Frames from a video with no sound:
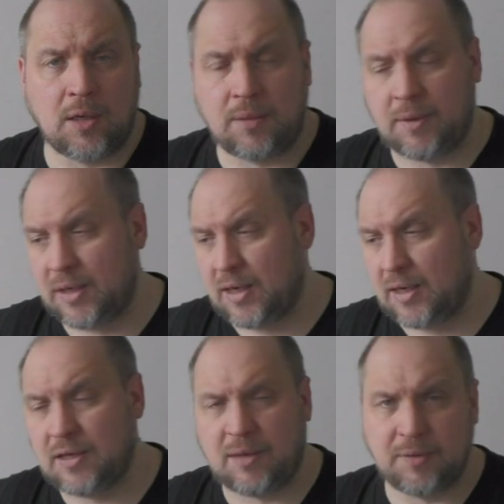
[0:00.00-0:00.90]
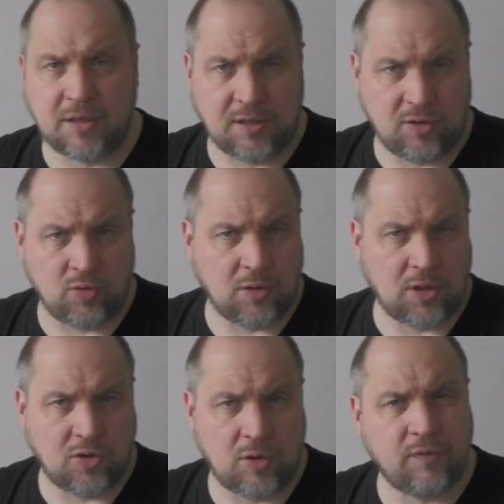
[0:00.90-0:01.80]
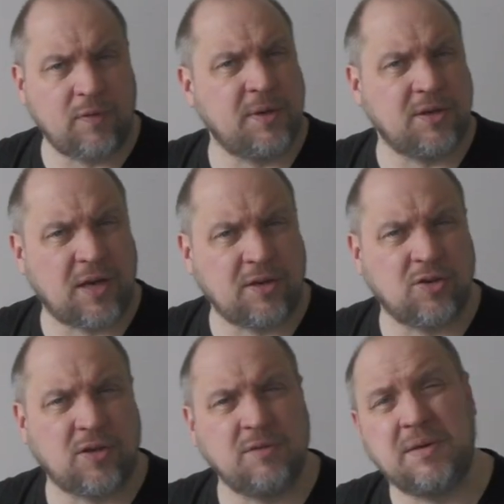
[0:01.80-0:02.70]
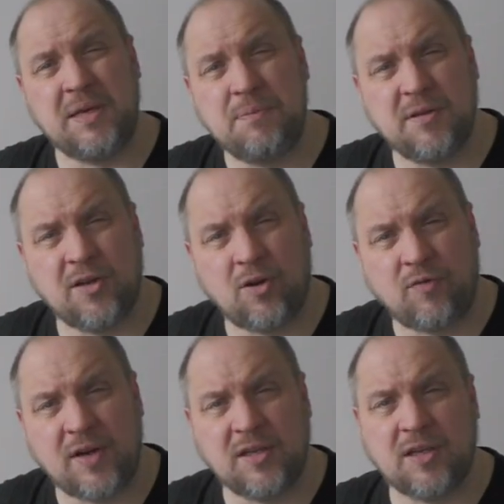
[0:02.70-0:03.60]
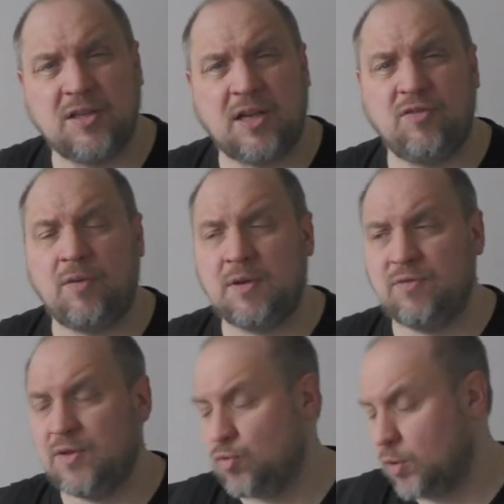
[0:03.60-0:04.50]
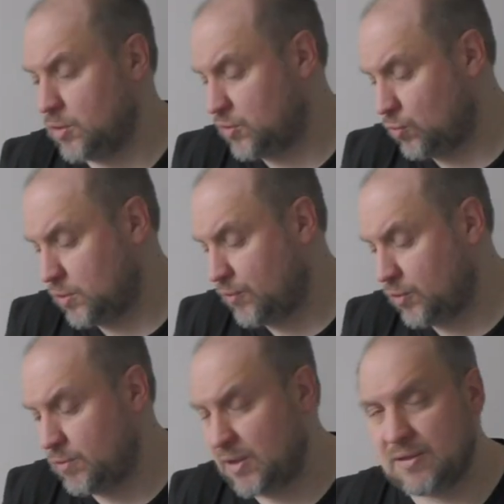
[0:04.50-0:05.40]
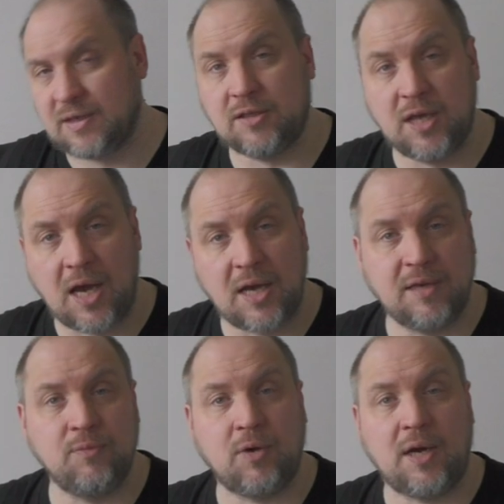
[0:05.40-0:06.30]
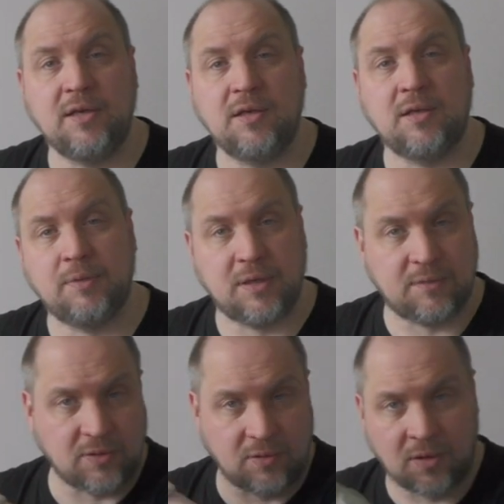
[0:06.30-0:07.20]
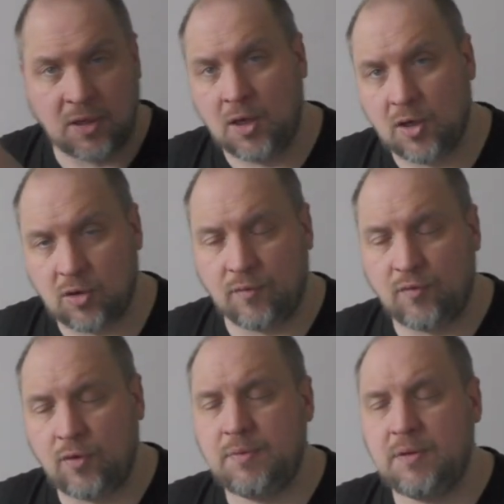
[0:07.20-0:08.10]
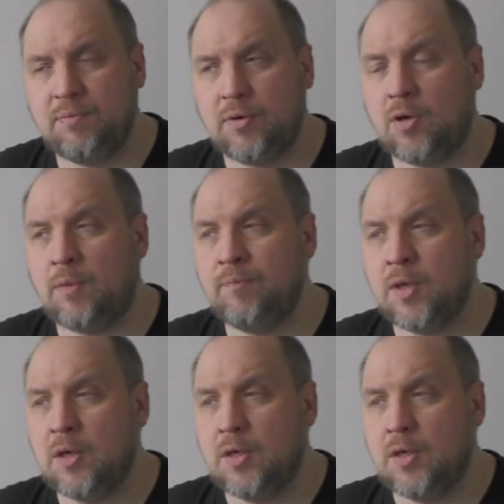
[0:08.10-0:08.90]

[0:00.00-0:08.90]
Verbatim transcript: Aber egal, da habe ich dann nicht, nicht Zugriff, aber ich dachte trotzdem, gibt es denn noch weitere Transformers-Figuren? So, und da wurde mir gesagt, ja, es gibt noch einige. Da habe ich erstmal so ein Konvolt-Bild bekommen.